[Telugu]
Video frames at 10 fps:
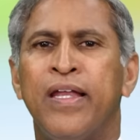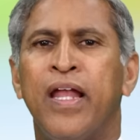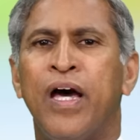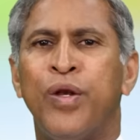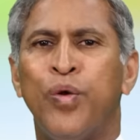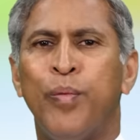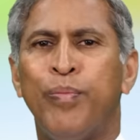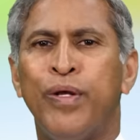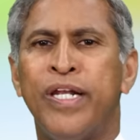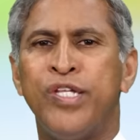ఇలా
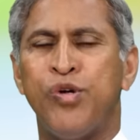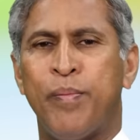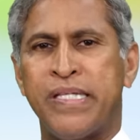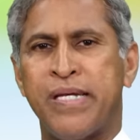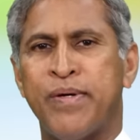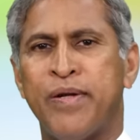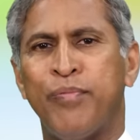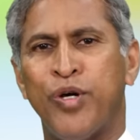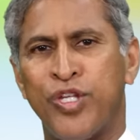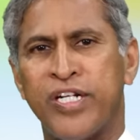నొప్పుల నుంచి ఉపశమనం
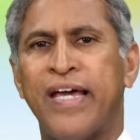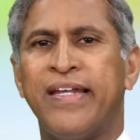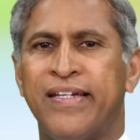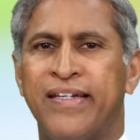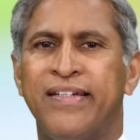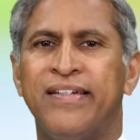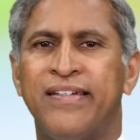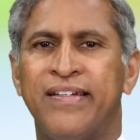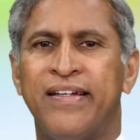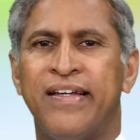పొందటానికి
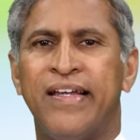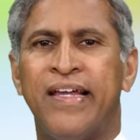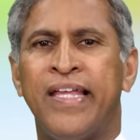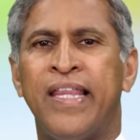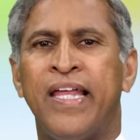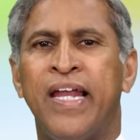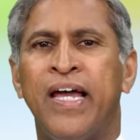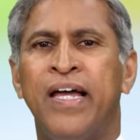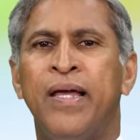ఏదైనా